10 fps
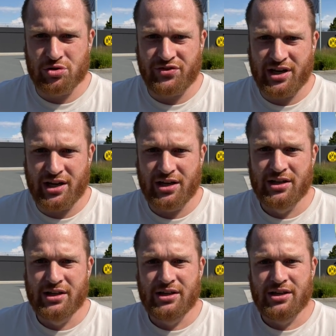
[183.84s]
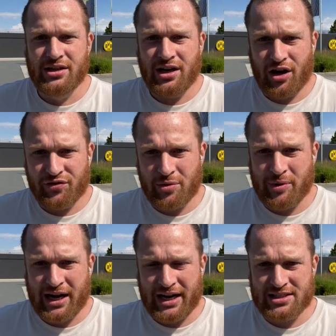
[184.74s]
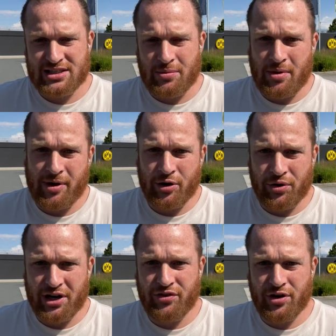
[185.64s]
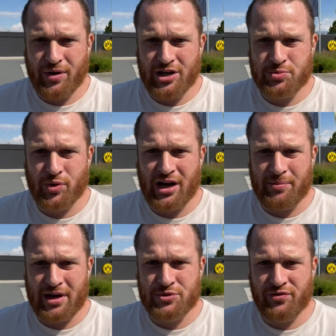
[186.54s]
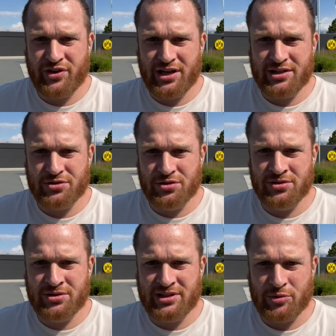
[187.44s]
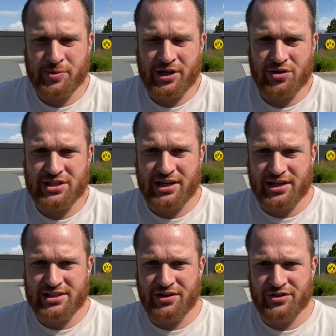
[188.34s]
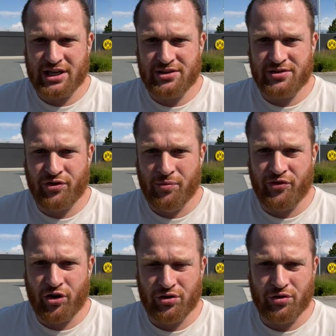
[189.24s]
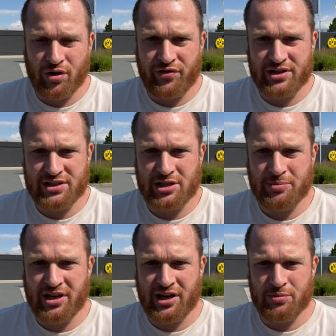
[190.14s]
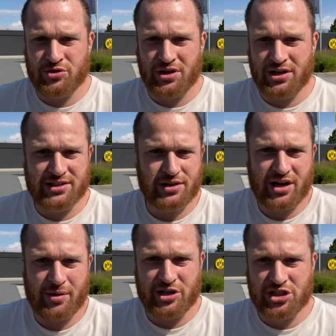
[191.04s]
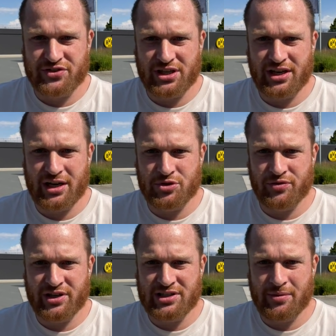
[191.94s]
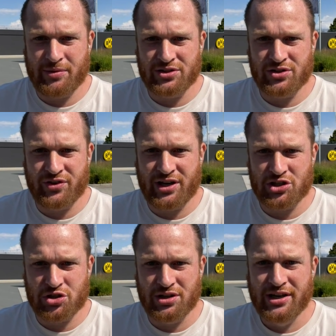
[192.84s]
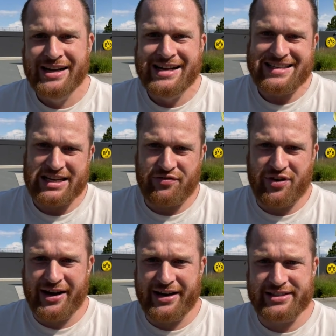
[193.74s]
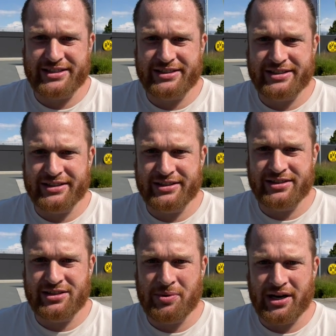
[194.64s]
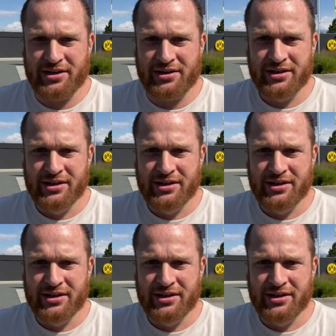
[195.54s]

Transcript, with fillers: zumindest wieder auf dem Rasen, haben aber nur ein individuelles Programm absolviert. Und äh, da muss man ja auch sagen, dass die seit fünf Wochen ungefähr, seitdem die EM zu Ende ist, auch kein Mannschaftstraining absolviert haben. Also es wäre da schon sehr fahrlässig, äh, die beiden